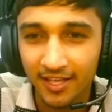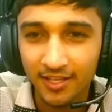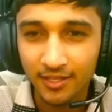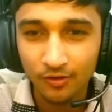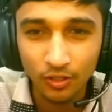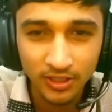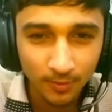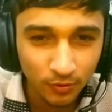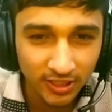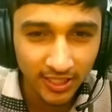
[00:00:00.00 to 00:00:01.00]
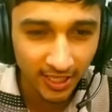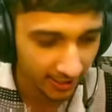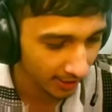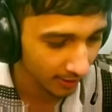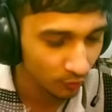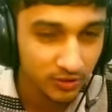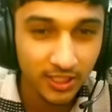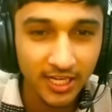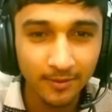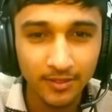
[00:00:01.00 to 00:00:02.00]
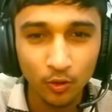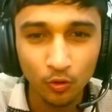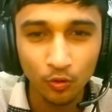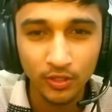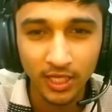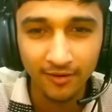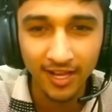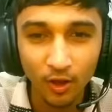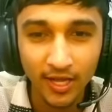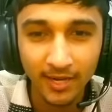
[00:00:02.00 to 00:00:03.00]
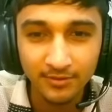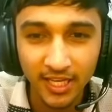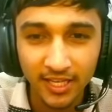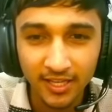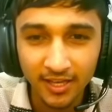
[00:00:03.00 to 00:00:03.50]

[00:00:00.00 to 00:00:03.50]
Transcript: है रोजी भी उसी गिल का है उसी गिल का बंदा रुक रुक रियल वाला आराम से